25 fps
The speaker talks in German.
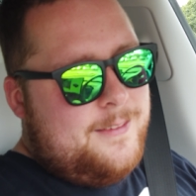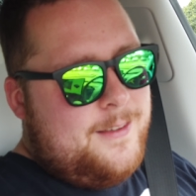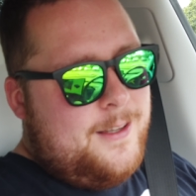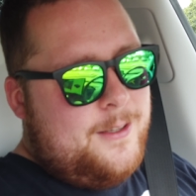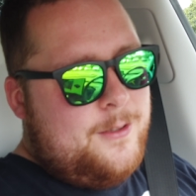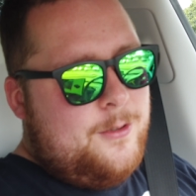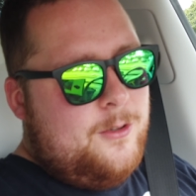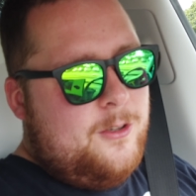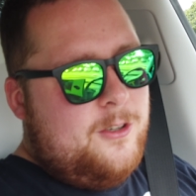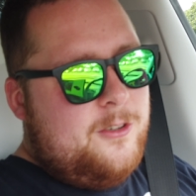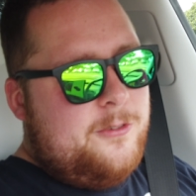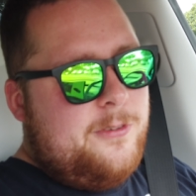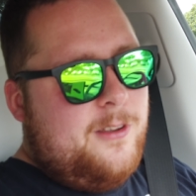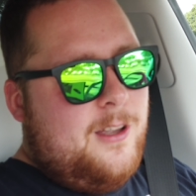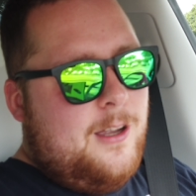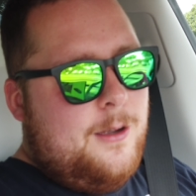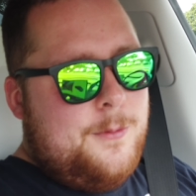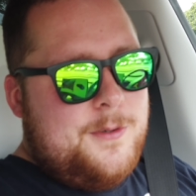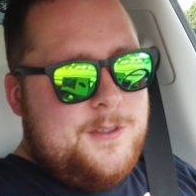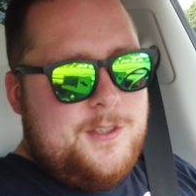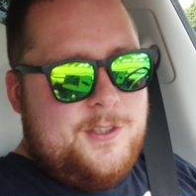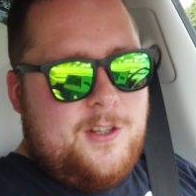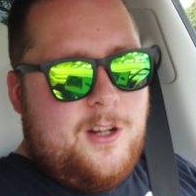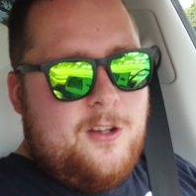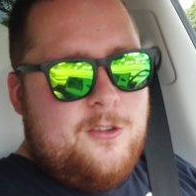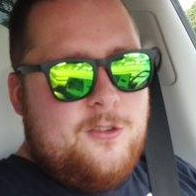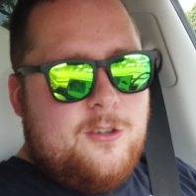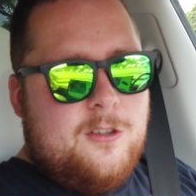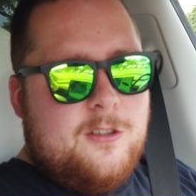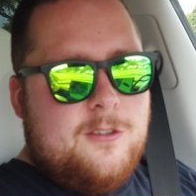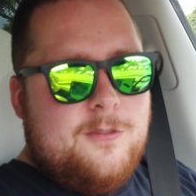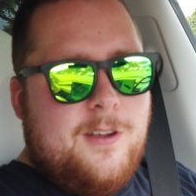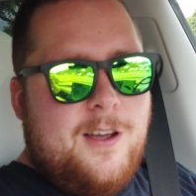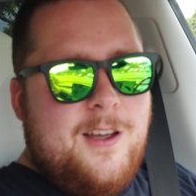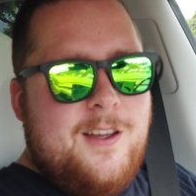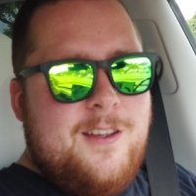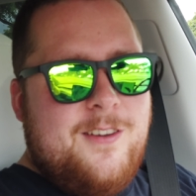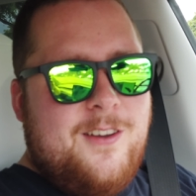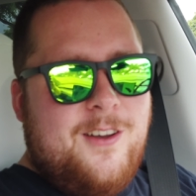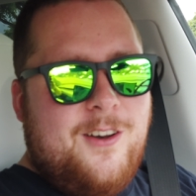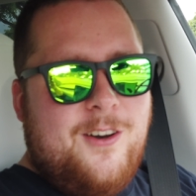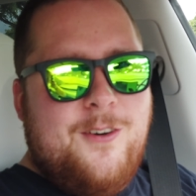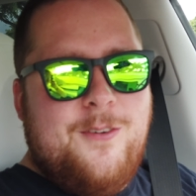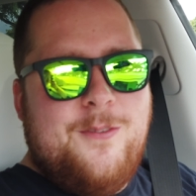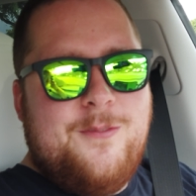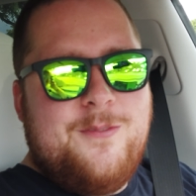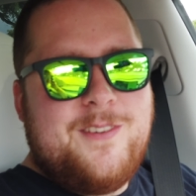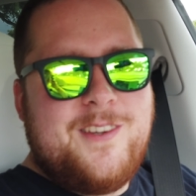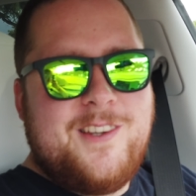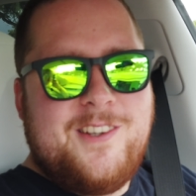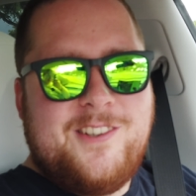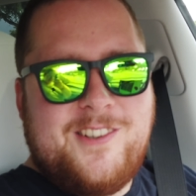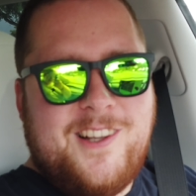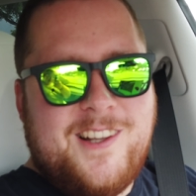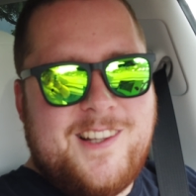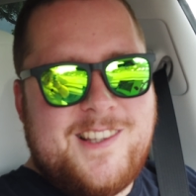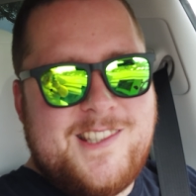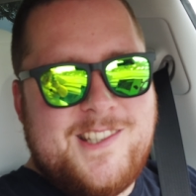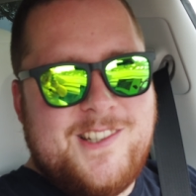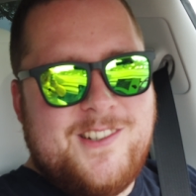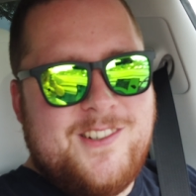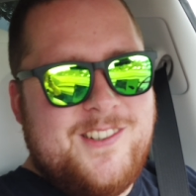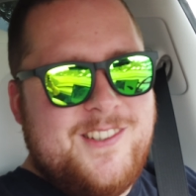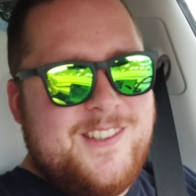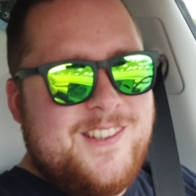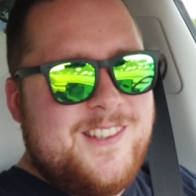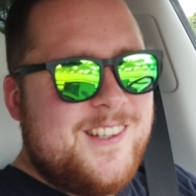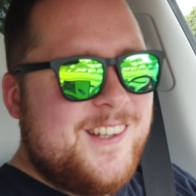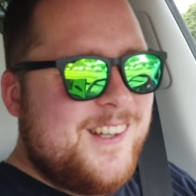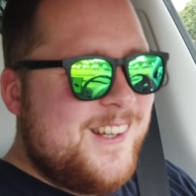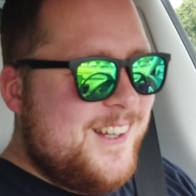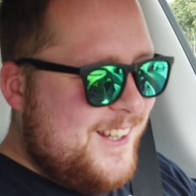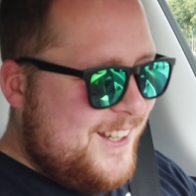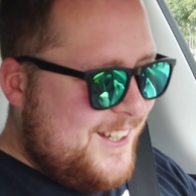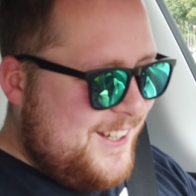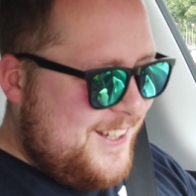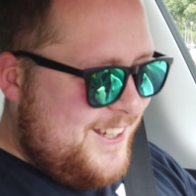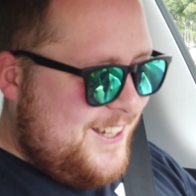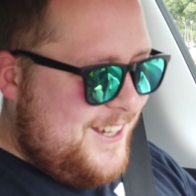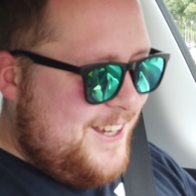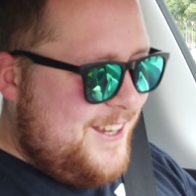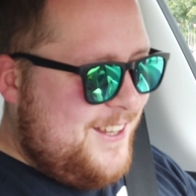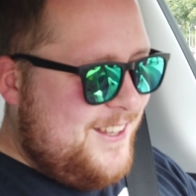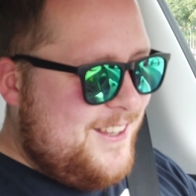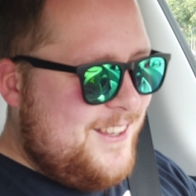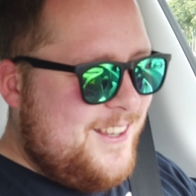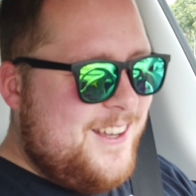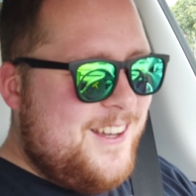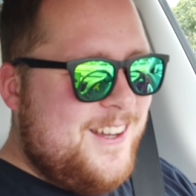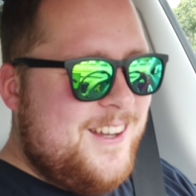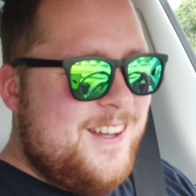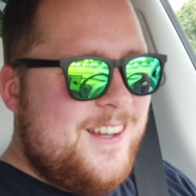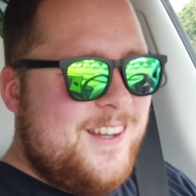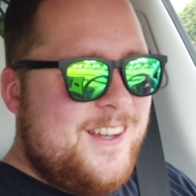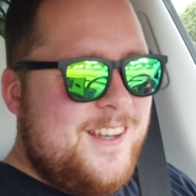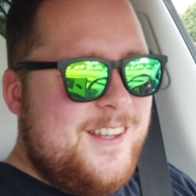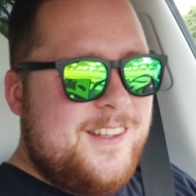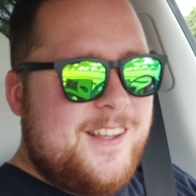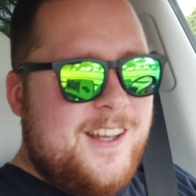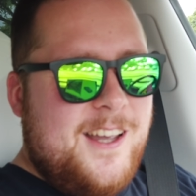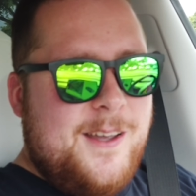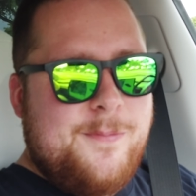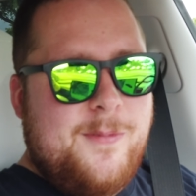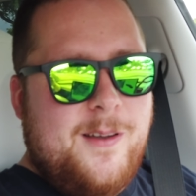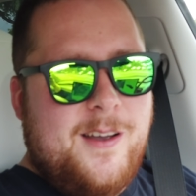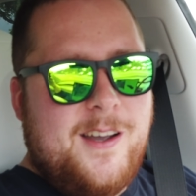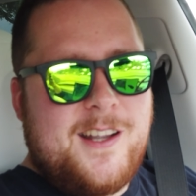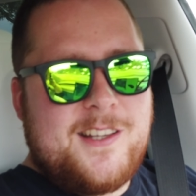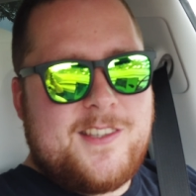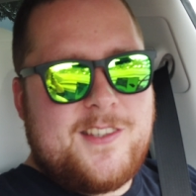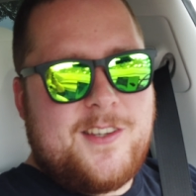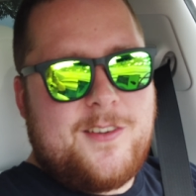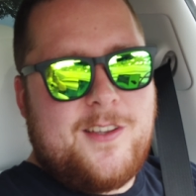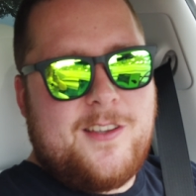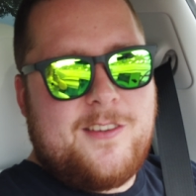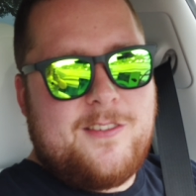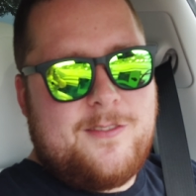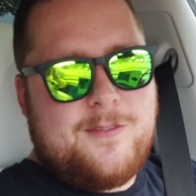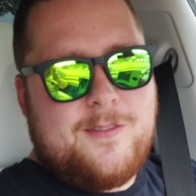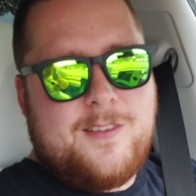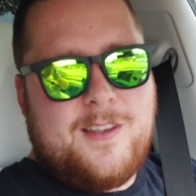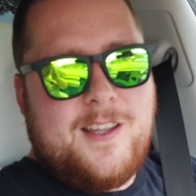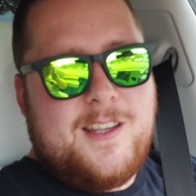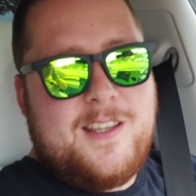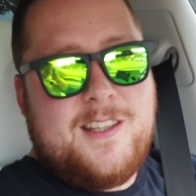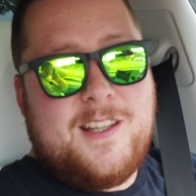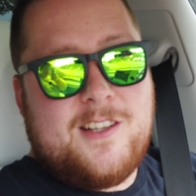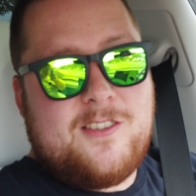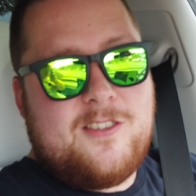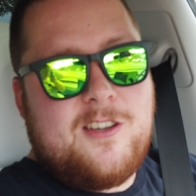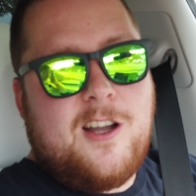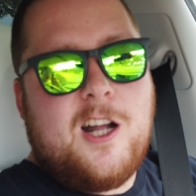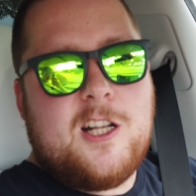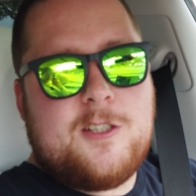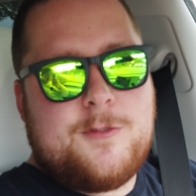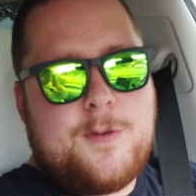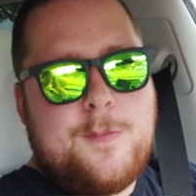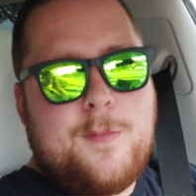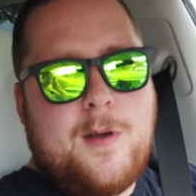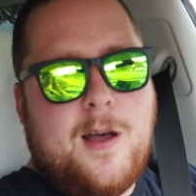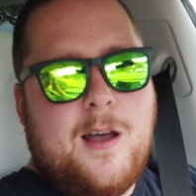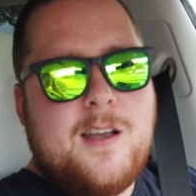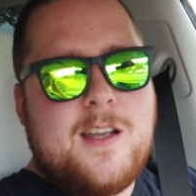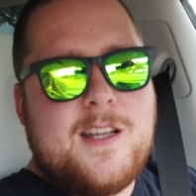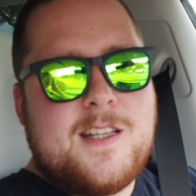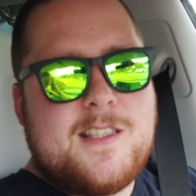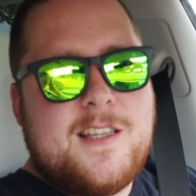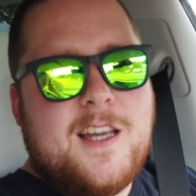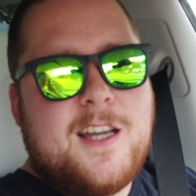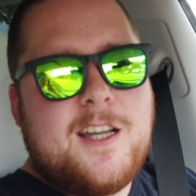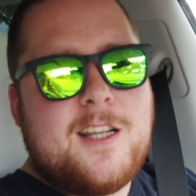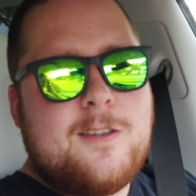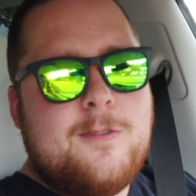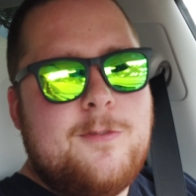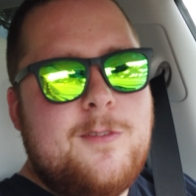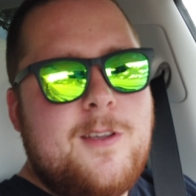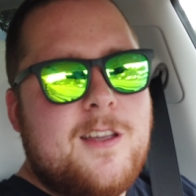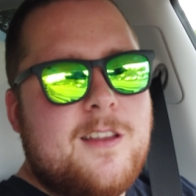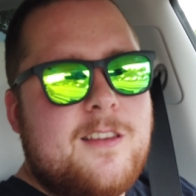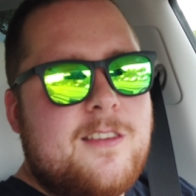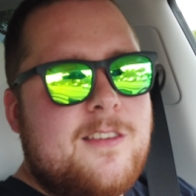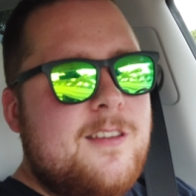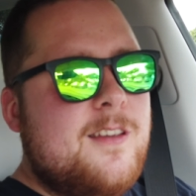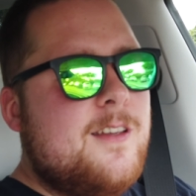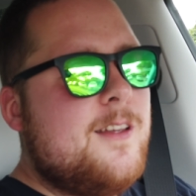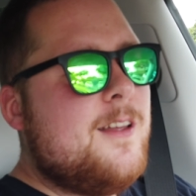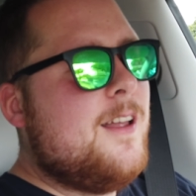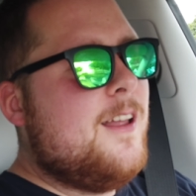Natürlich fragt man sich dann schon, warum die Station in, äh, in der App angezeigt, also in der Charge Map angezeigt wird.